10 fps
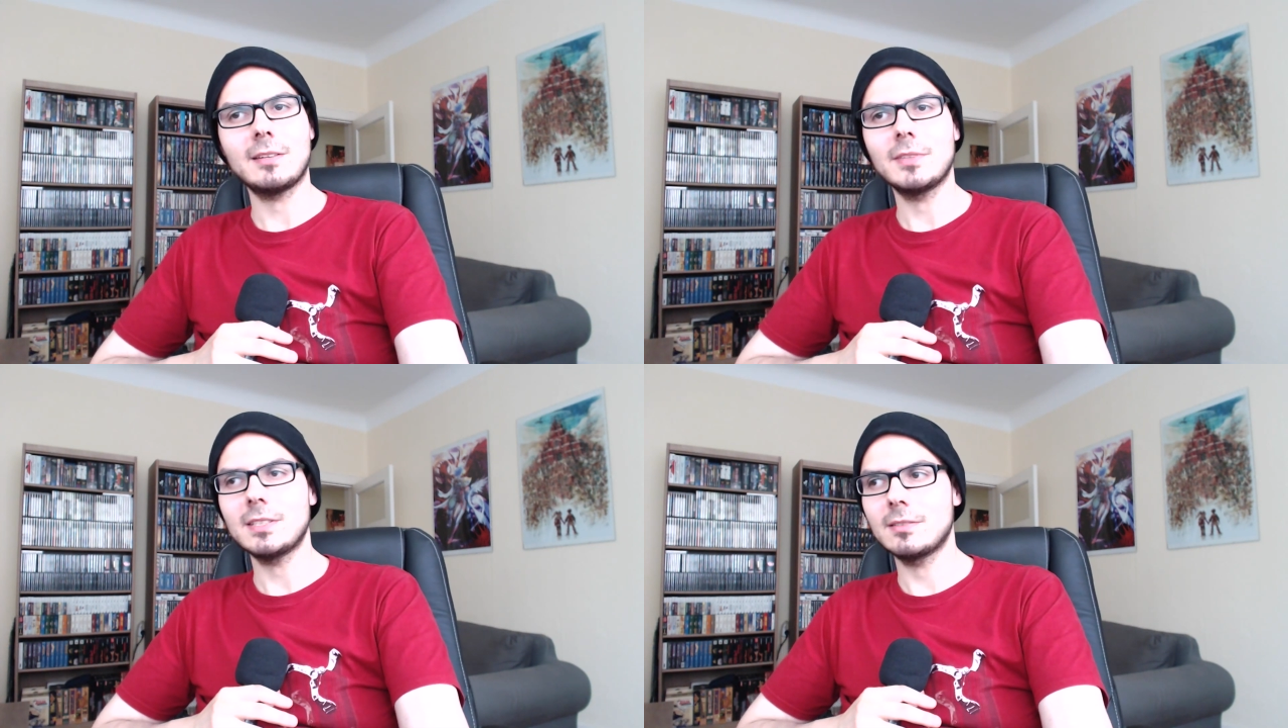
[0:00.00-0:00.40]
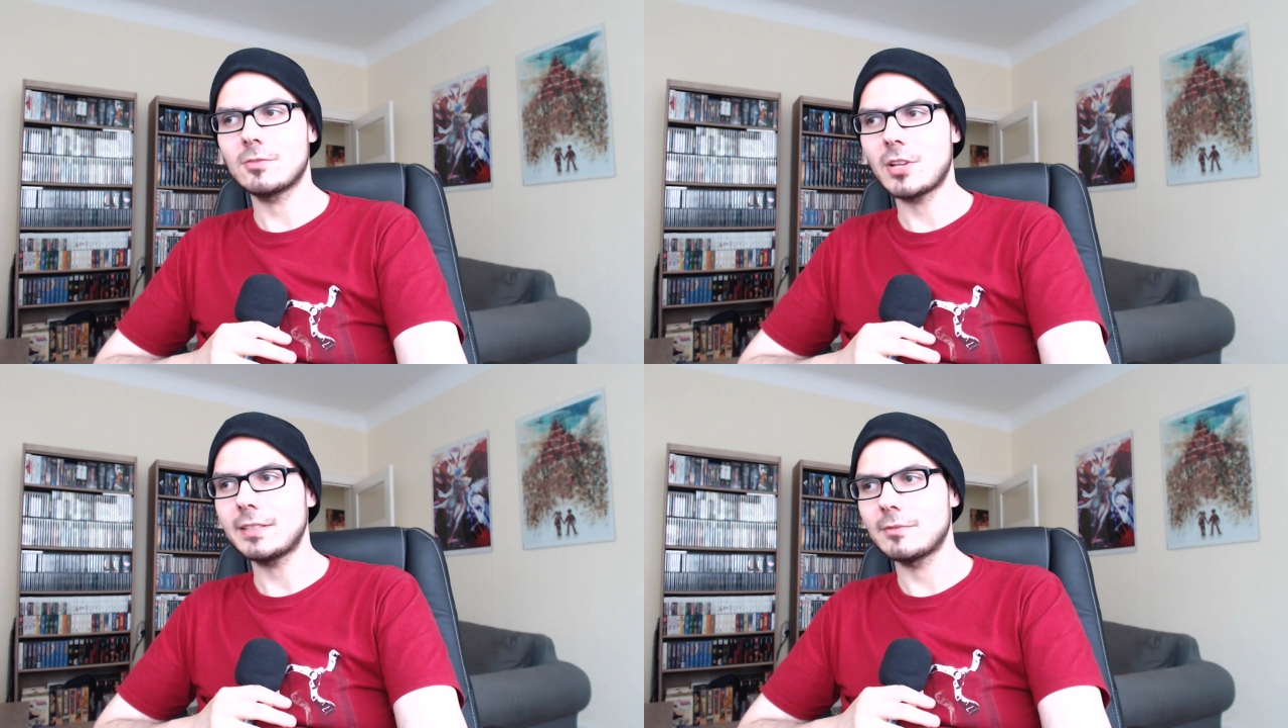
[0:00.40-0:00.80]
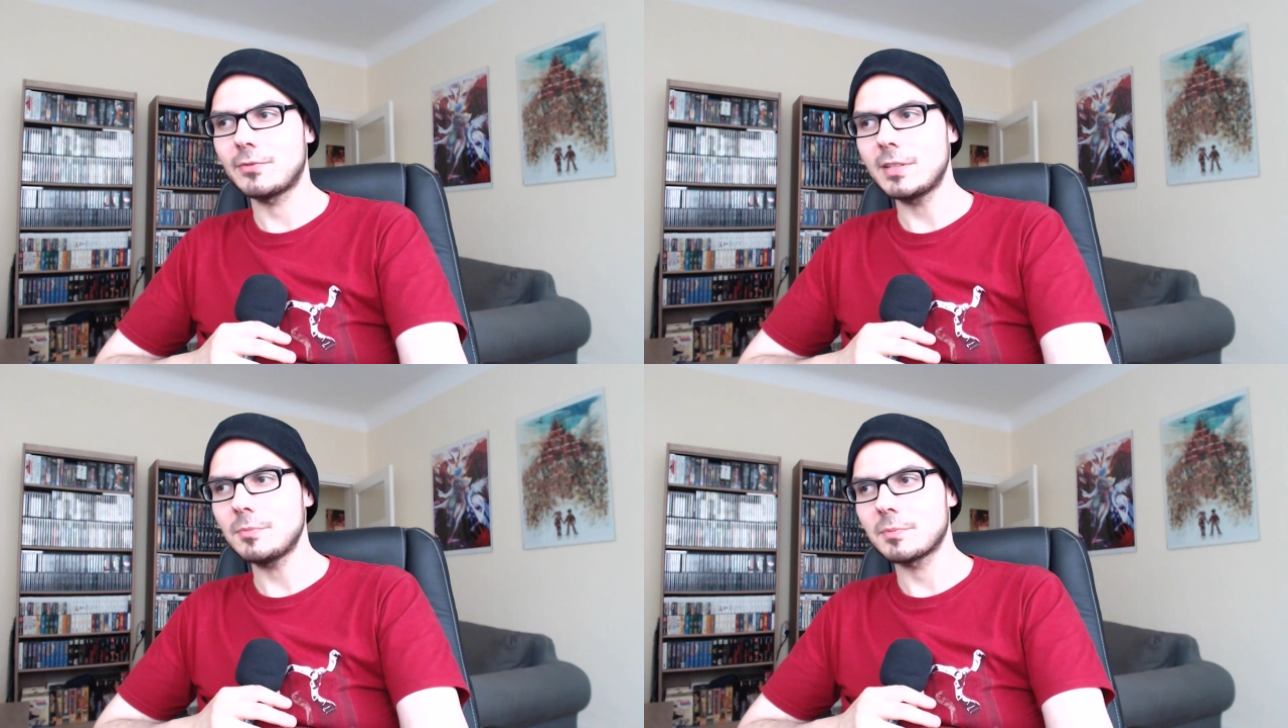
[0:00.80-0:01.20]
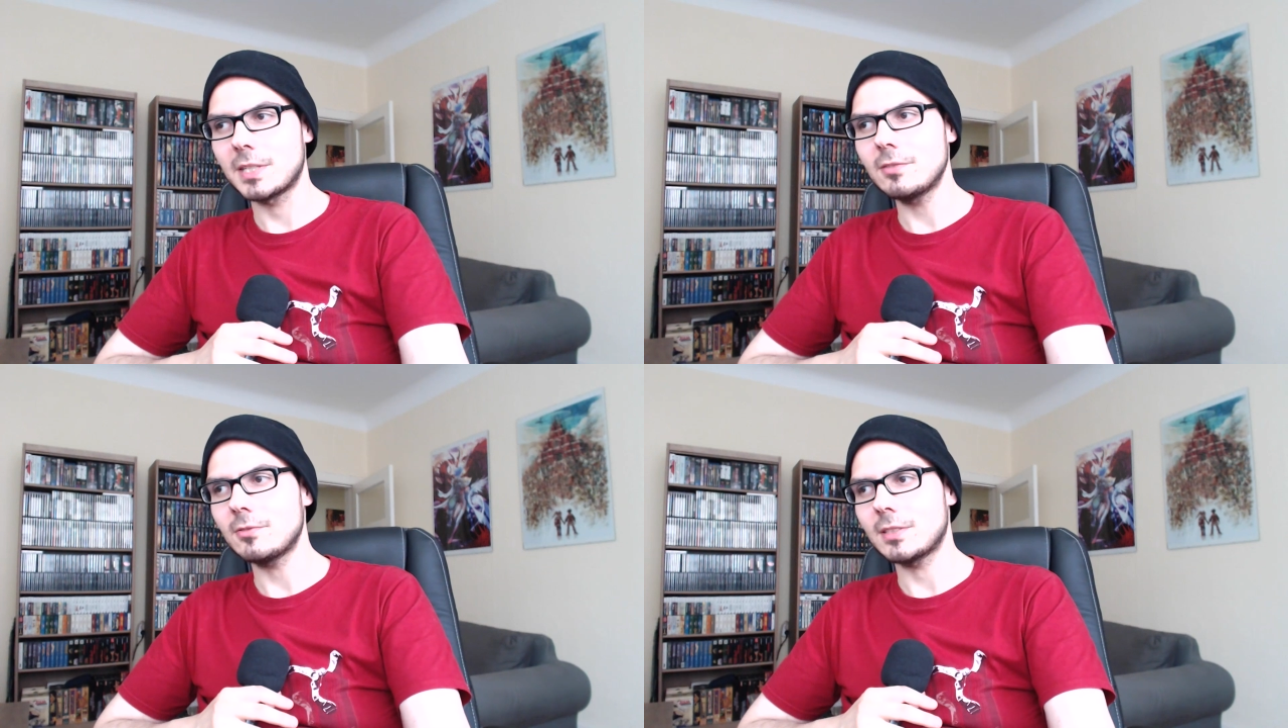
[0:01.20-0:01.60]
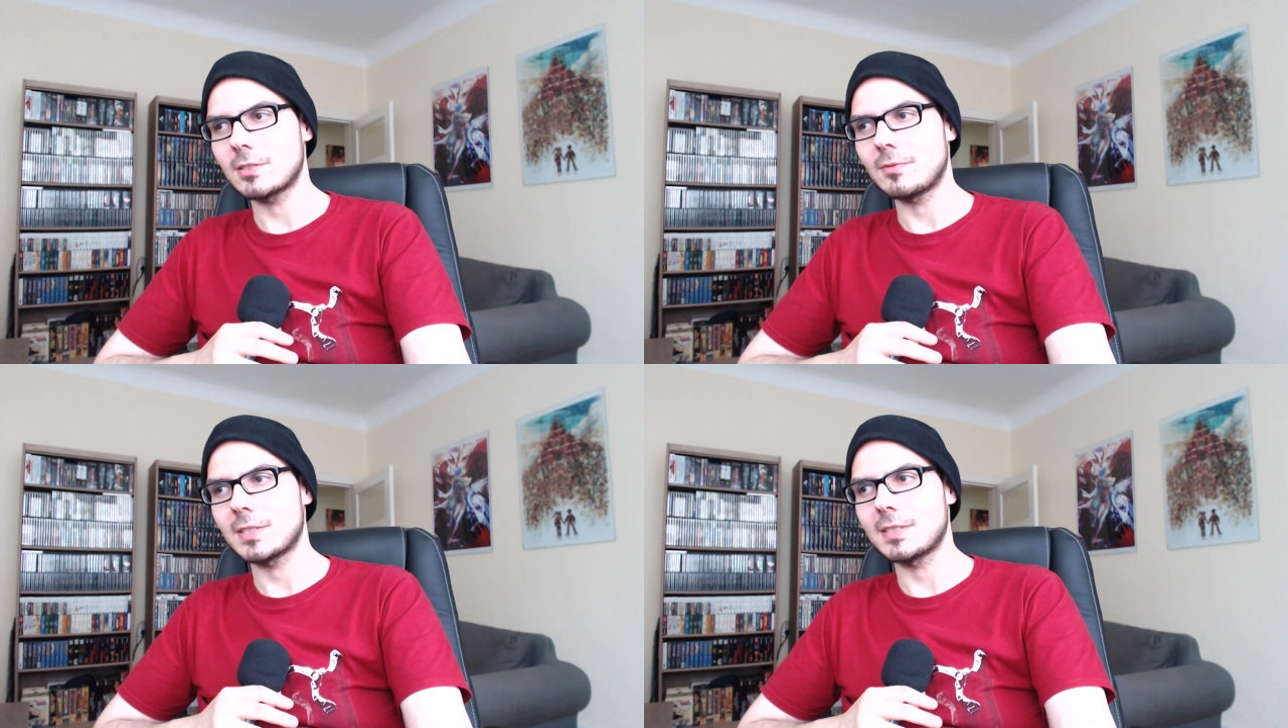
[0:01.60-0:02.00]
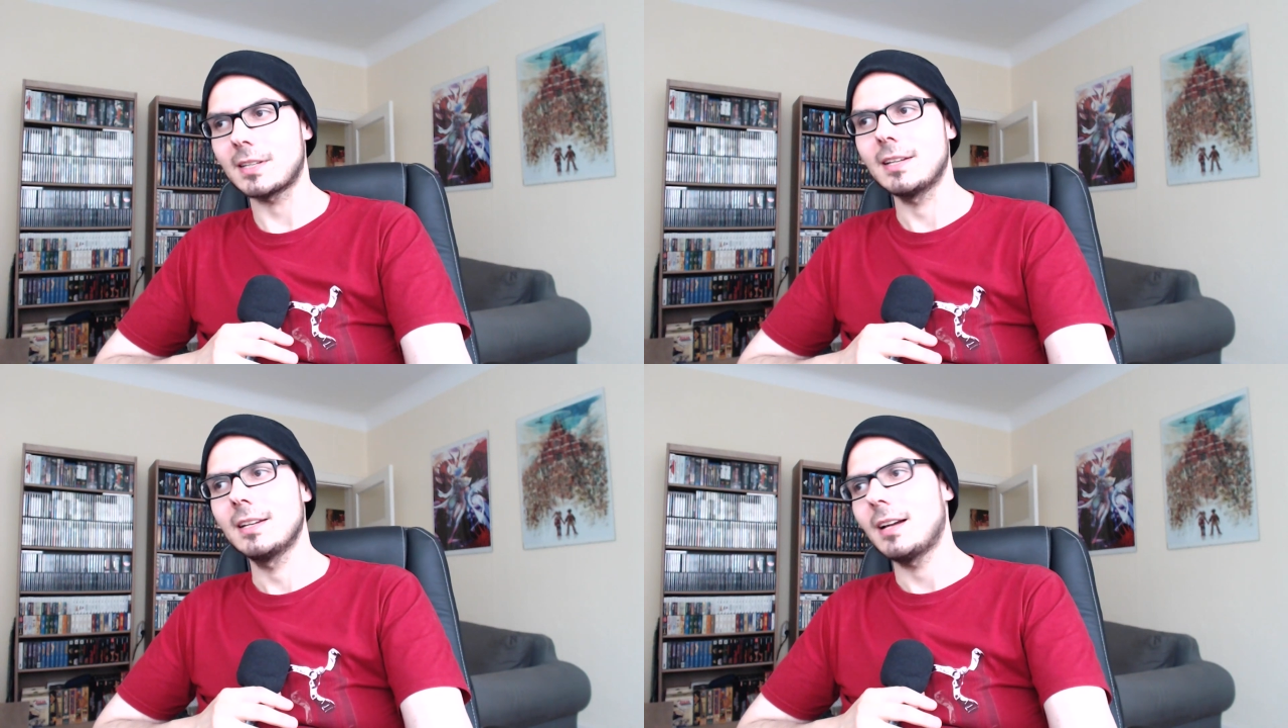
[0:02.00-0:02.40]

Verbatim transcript: Ja, wenn ich einen schlechten Film im Kino oder sowas sehe,